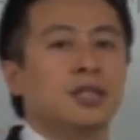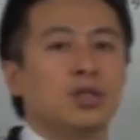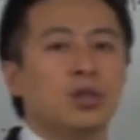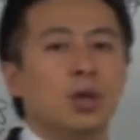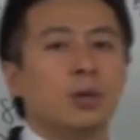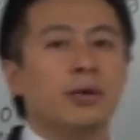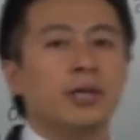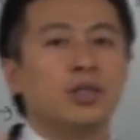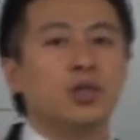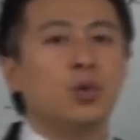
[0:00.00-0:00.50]
そ
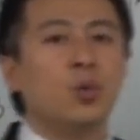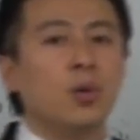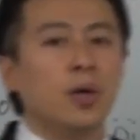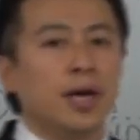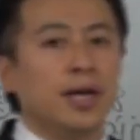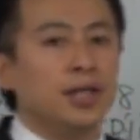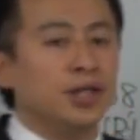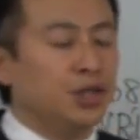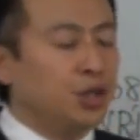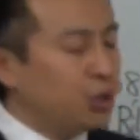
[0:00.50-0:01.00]
れは将
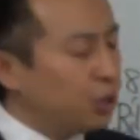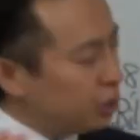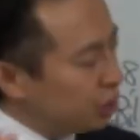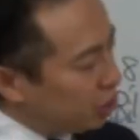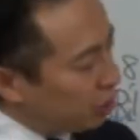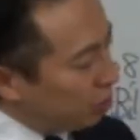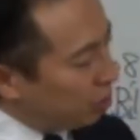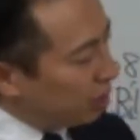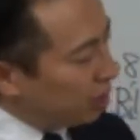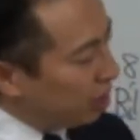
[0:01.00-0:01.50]
来中
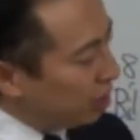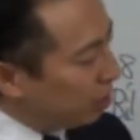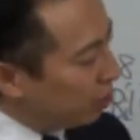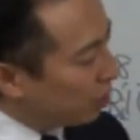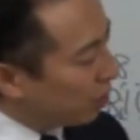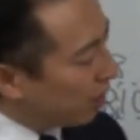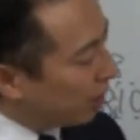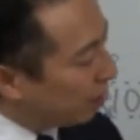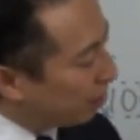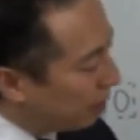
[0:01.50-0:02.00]
小企
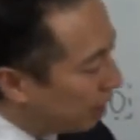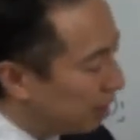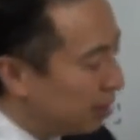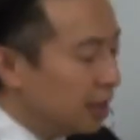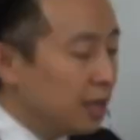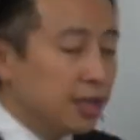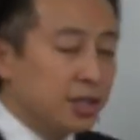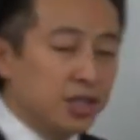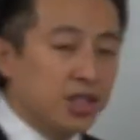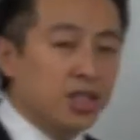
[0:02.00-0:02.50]
業ならば
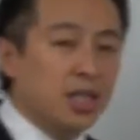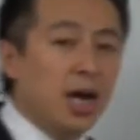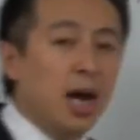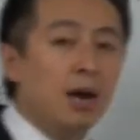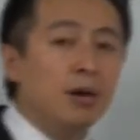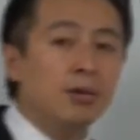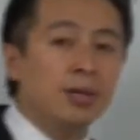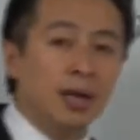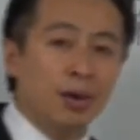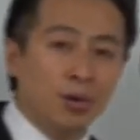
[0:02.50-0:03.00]
使
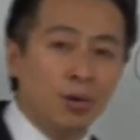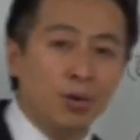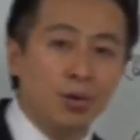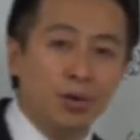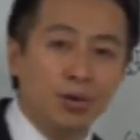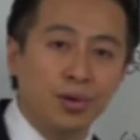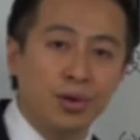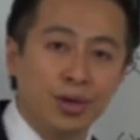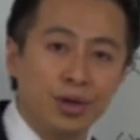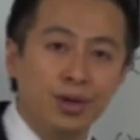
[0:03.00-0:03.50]
うだ
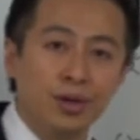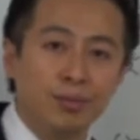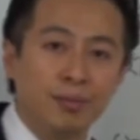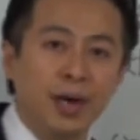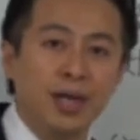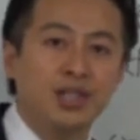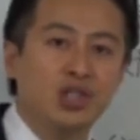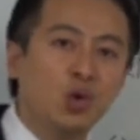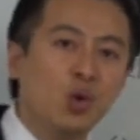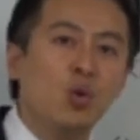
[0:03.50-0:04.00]
ろうという、
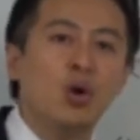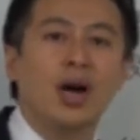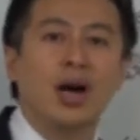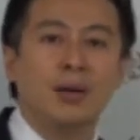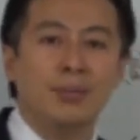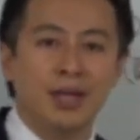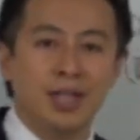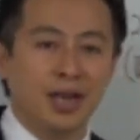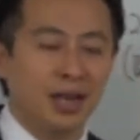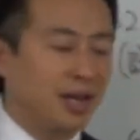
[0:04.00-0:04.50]
まあ、
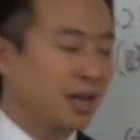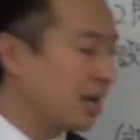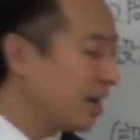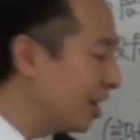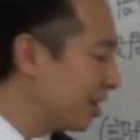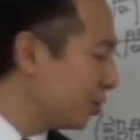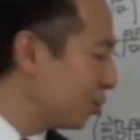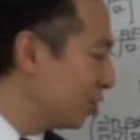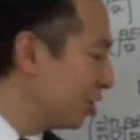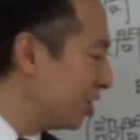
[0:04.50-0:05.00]
ジョーカーみたいな
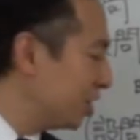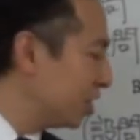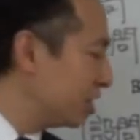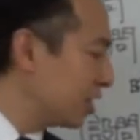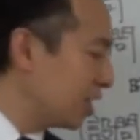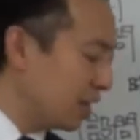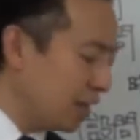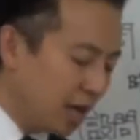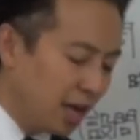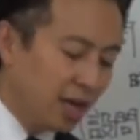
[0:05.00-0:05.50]
カードの位置づ
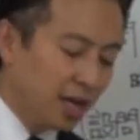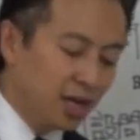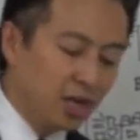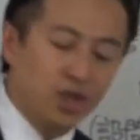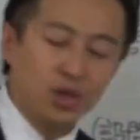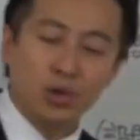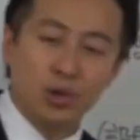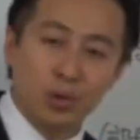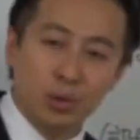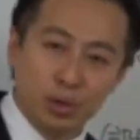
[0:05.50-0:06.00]
けで
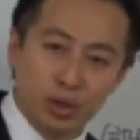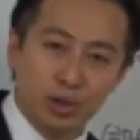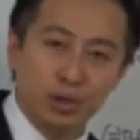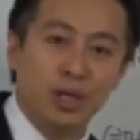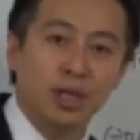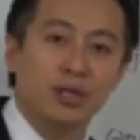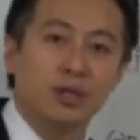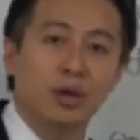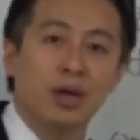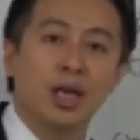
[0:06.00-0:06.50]
一応特集
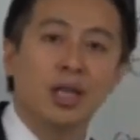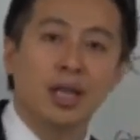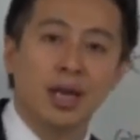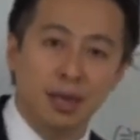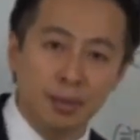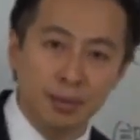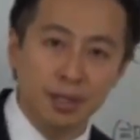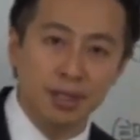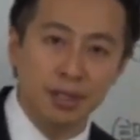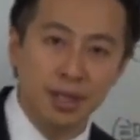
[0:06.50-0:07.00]
テキスト入れてあ
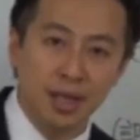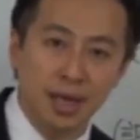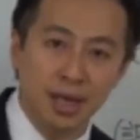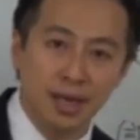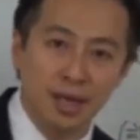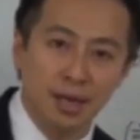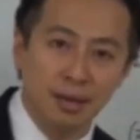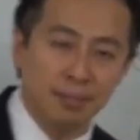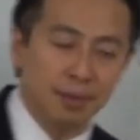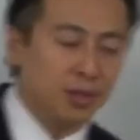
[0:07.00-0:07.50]
りますんで、
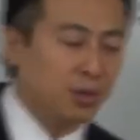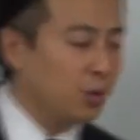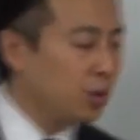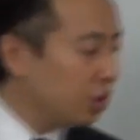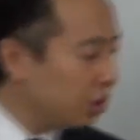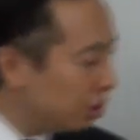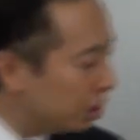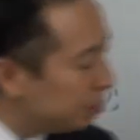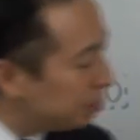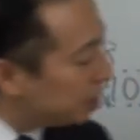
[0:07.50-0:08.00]
まあ、そう
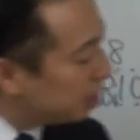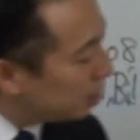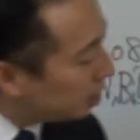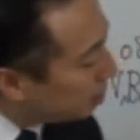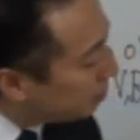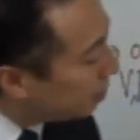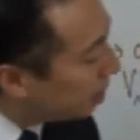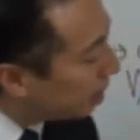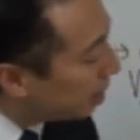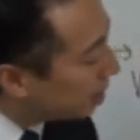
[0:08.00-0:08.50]
いう意味
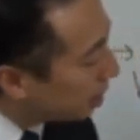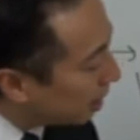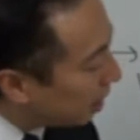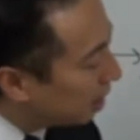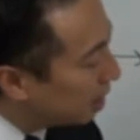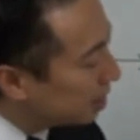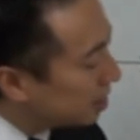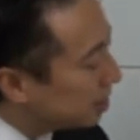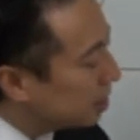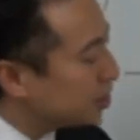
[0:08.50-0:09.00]
意味合いで
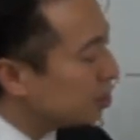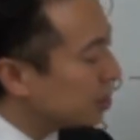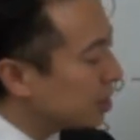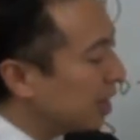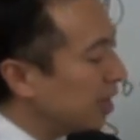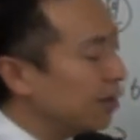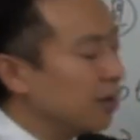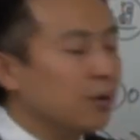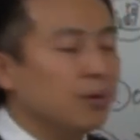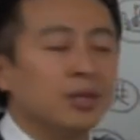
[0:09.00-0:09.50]
ねぜひ
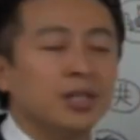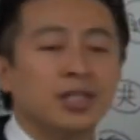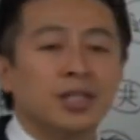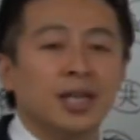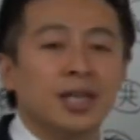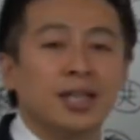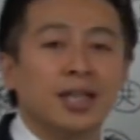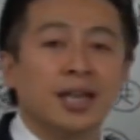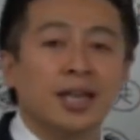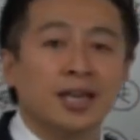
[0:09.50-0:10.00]
使えるようにし
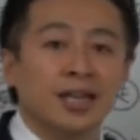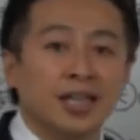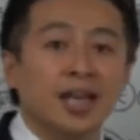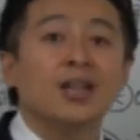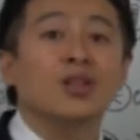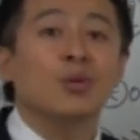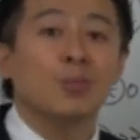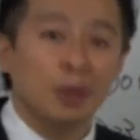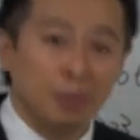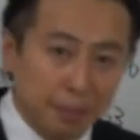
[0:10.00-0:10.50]
ていただきた
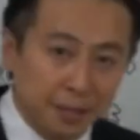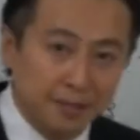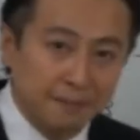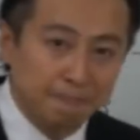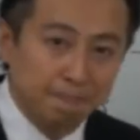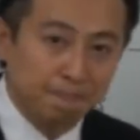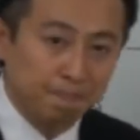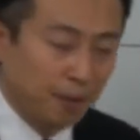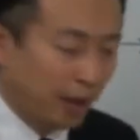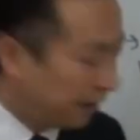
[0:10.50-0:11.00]
いと思います。
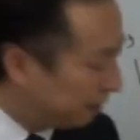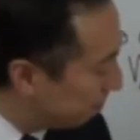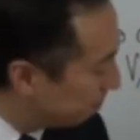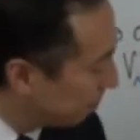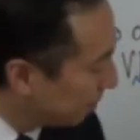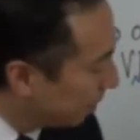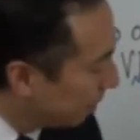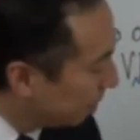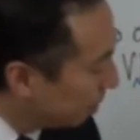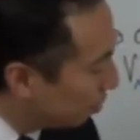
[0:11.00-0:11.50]
はい、
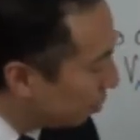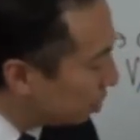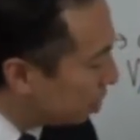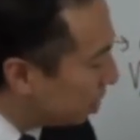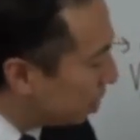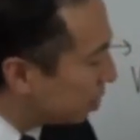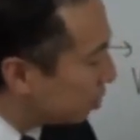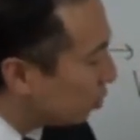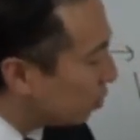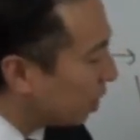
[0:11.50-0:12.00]
よろし
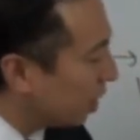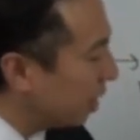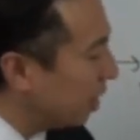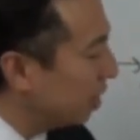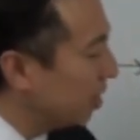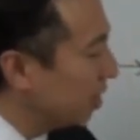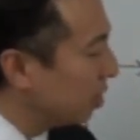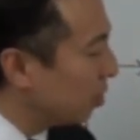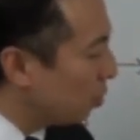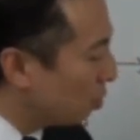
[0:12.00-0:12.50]
いでしょうかね
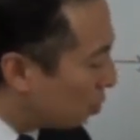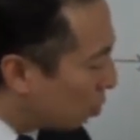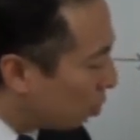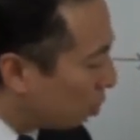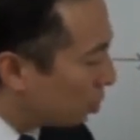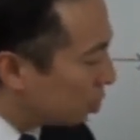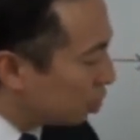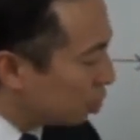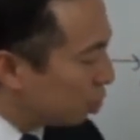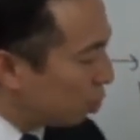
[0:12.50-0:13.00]
こ
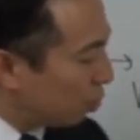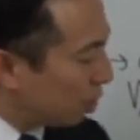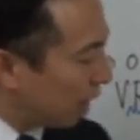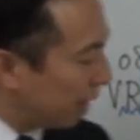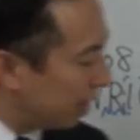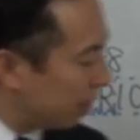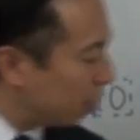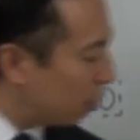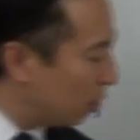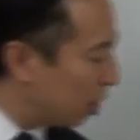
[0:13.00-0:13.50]
こ将
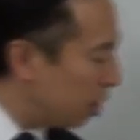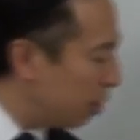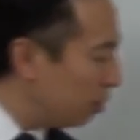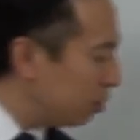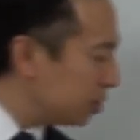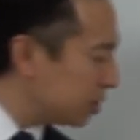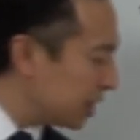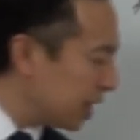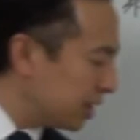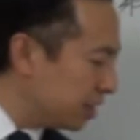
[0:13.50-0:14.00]
来これ
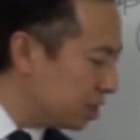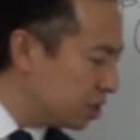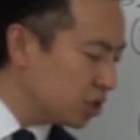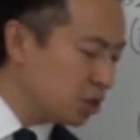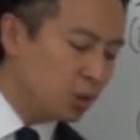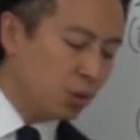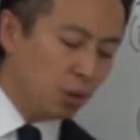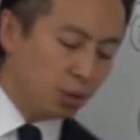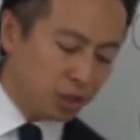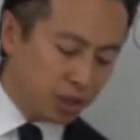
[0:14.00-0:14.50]
を
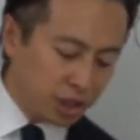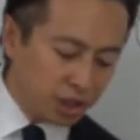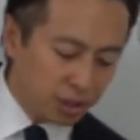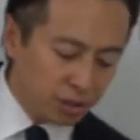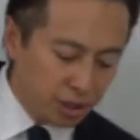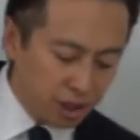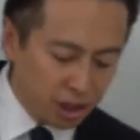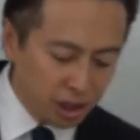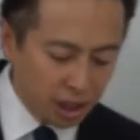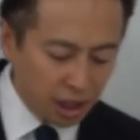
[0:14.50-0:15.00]
35を
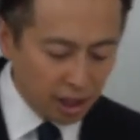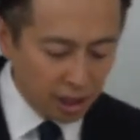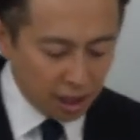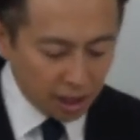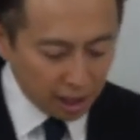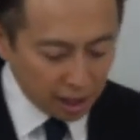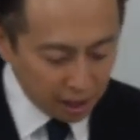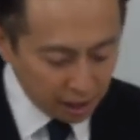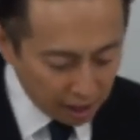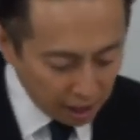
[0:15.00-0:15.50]
軸にしてい
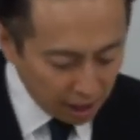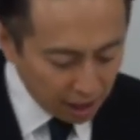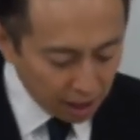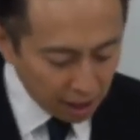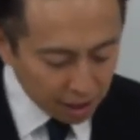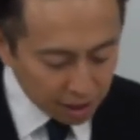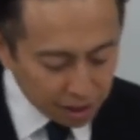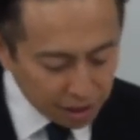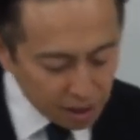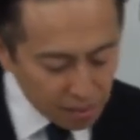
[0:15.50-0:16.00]
ただいて
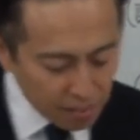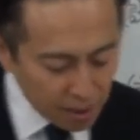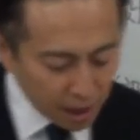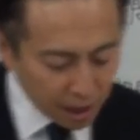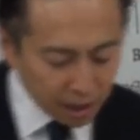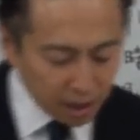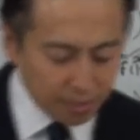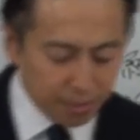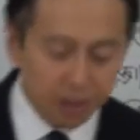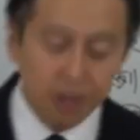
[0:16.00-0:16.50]
全部
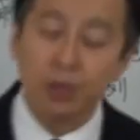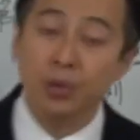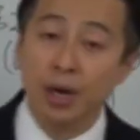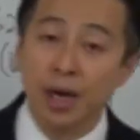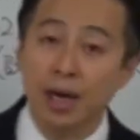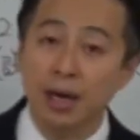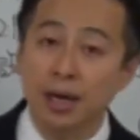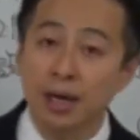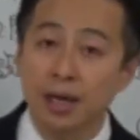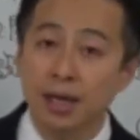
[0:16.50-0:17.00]
入ってますよ
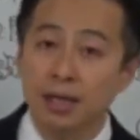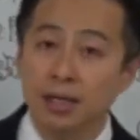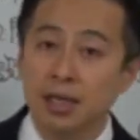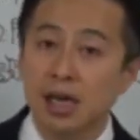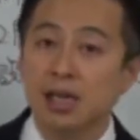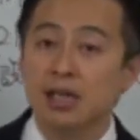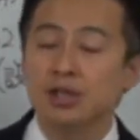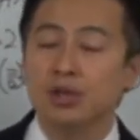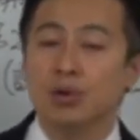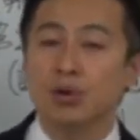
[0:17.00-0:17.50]
ね
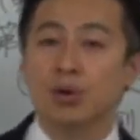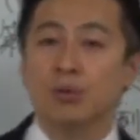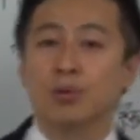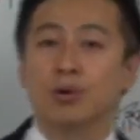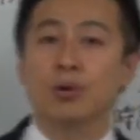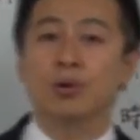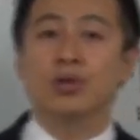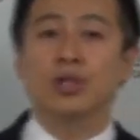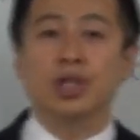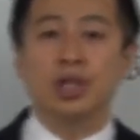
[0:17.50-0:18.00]
35の
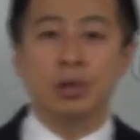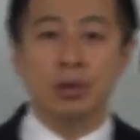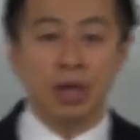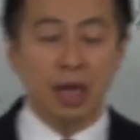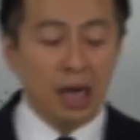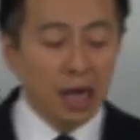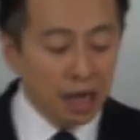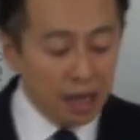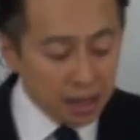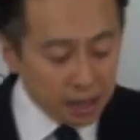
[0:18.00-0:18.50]
ブロックシートに
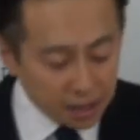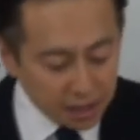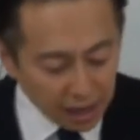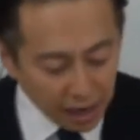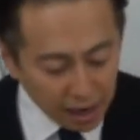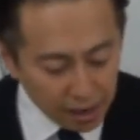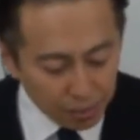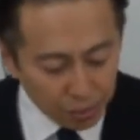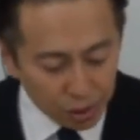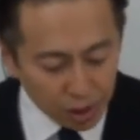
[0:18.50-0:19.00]

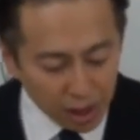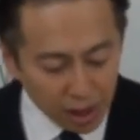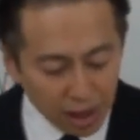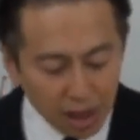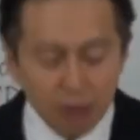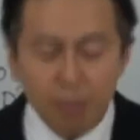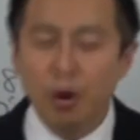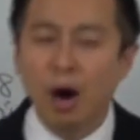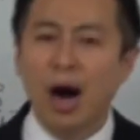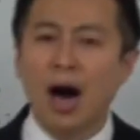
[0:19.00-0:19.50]
財務的
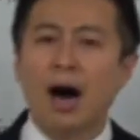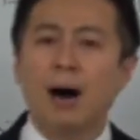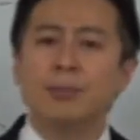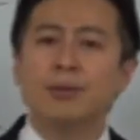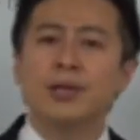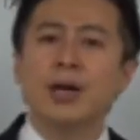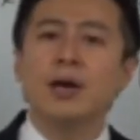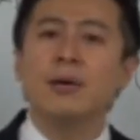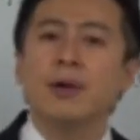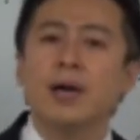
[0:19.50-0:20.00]
にも
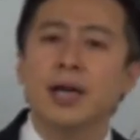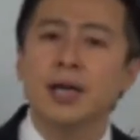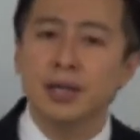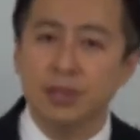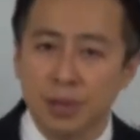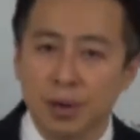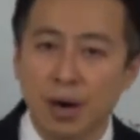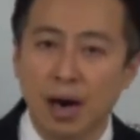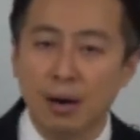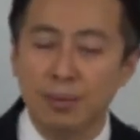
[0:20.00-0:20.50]
危ないわけで
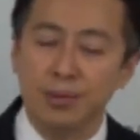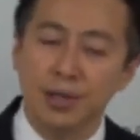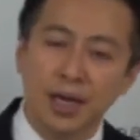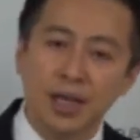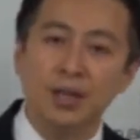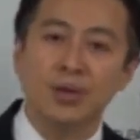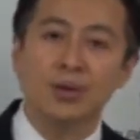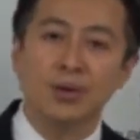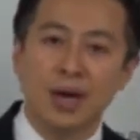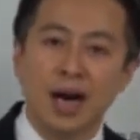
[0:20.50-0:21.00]
すよ危な
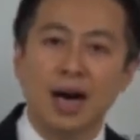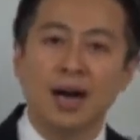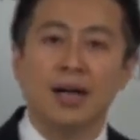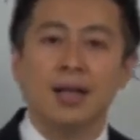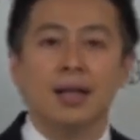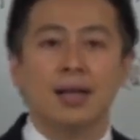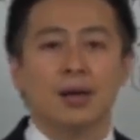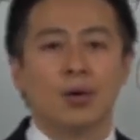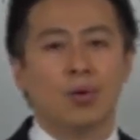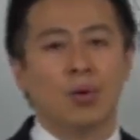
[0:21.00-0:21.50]
いっていうか
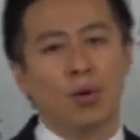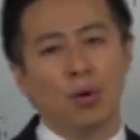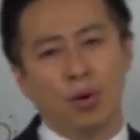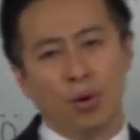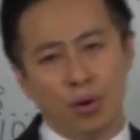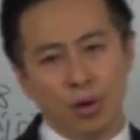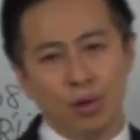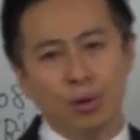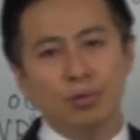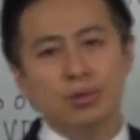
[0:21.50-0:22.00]

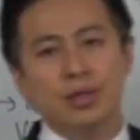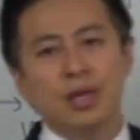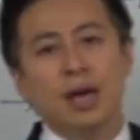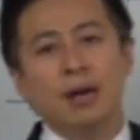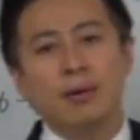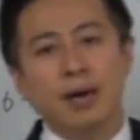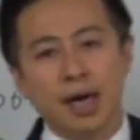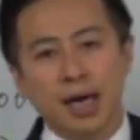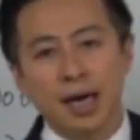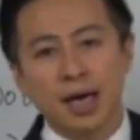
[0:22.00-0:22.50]
こう良くな
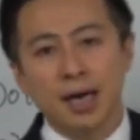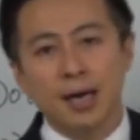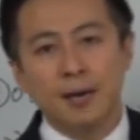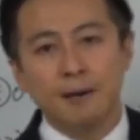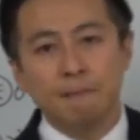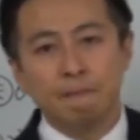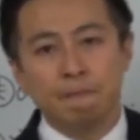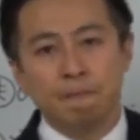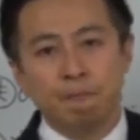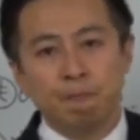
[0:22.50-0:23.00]
いわけ
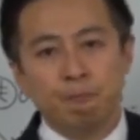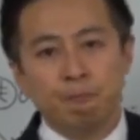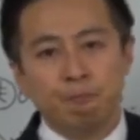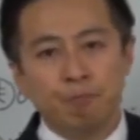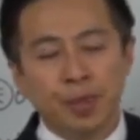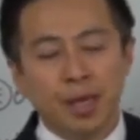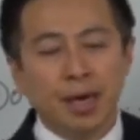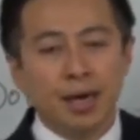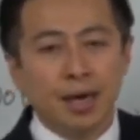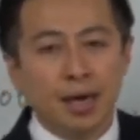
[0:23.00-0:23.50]

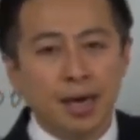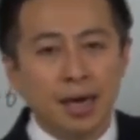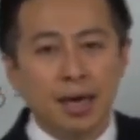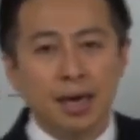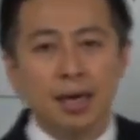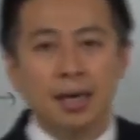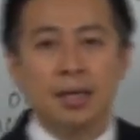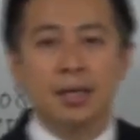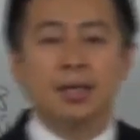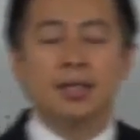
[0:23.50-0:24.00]
だか
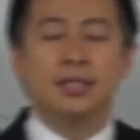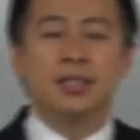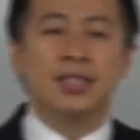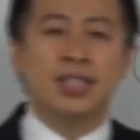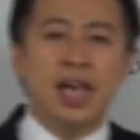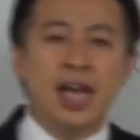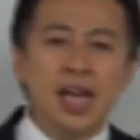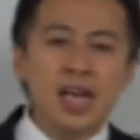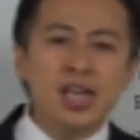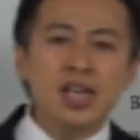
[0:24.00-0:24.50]
ら
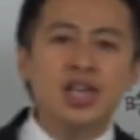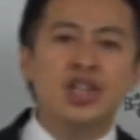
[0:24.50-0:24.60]
全